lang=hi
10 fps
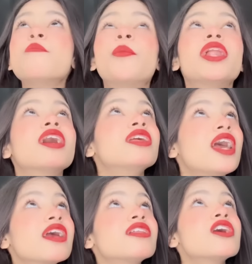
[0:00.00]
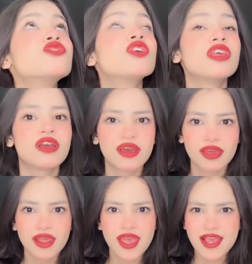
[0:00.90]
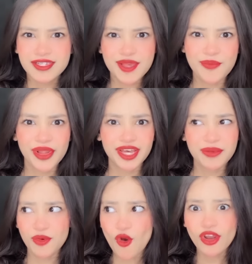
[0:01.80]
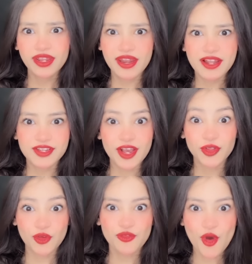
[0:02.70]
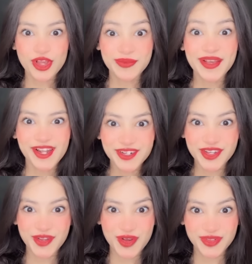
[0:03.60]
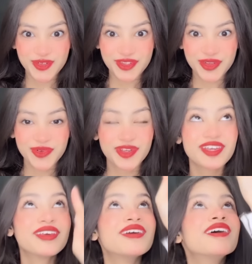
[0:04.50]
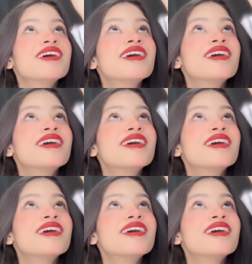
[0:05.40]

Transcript: सिंपल घर या एक लग्जरी घर एक सिंपल घर में कौन ही रहना चाहेगा तो ऑफकोर्स मैं एक लग्जरी हाउस चूज करूंगी